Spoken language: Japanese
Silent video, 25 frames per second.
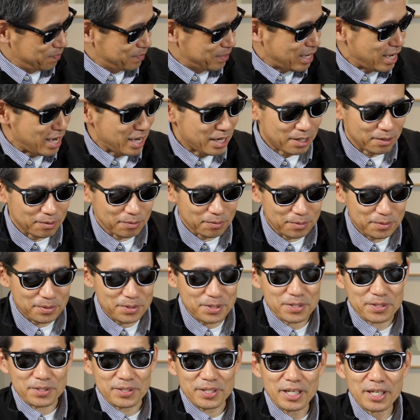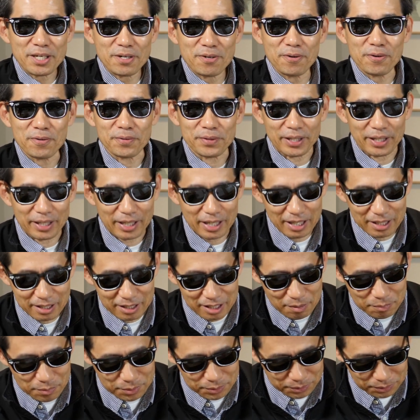ナイキの靴以降に買っ
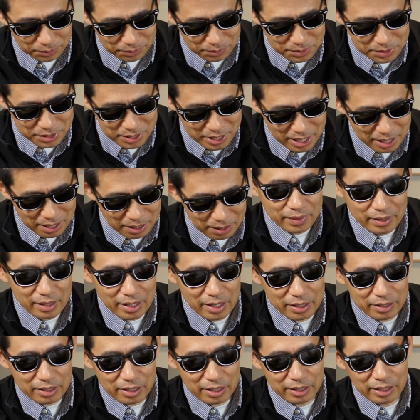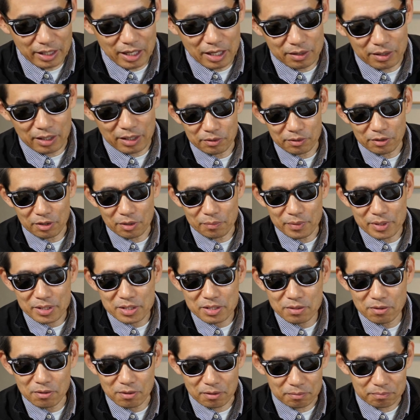たものとして、何がと言いま
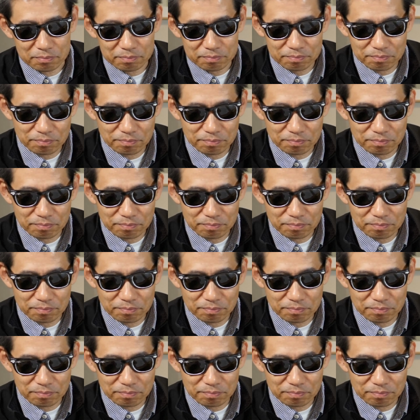すと、